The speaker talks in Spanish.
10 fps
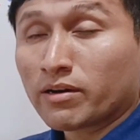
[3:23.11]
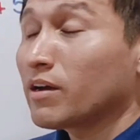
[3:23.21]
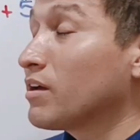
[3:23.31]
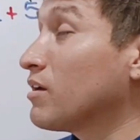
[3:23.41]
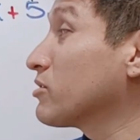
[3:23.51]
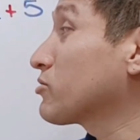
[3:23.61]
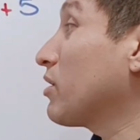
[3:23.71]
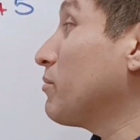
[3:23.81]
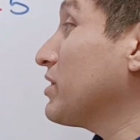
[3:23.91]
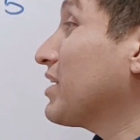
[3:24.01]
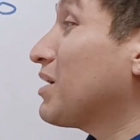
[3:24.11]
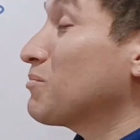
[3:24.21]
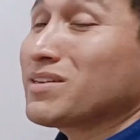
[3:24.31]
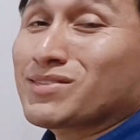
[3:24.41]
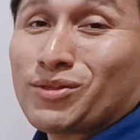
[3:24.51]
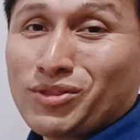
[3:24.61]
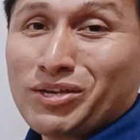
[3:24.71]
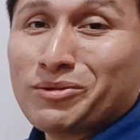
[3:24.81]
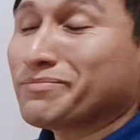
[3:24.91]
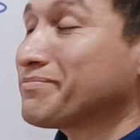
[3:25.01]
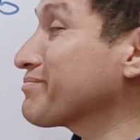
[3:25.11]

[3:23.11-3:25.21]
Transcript: ¿ah? solamente cambia el sentido.